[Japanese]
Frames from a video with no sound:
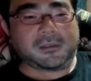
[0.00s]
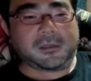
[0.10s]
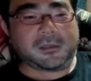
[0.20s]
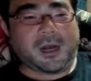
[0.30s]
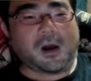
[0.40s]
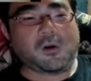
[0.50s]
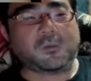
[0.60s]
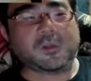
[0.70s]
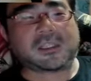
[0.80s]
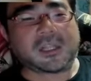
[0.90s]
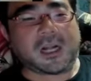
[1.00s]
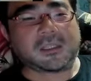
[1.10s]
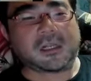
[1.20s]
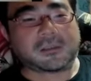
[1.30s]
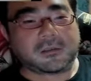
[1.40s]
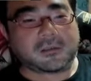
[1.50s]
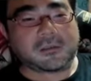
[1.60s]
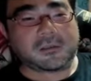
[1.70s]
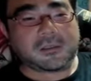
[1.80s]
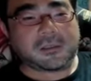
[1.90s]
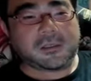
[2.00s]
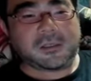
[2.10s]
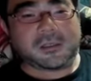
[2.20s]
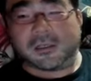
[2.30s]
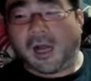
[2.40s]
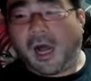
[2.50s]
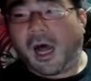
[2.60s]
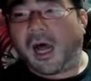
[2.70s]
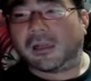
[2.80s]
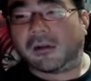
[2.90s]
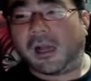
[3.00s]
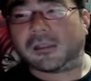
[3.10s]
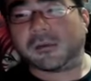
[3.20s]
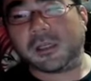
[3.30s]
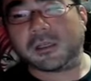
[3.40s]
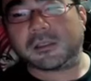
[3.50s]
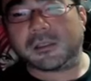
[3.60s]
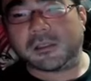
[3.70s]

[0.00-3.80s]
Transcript: 誰あ、おもちさんありだす。あ、ハート花火大好きだね。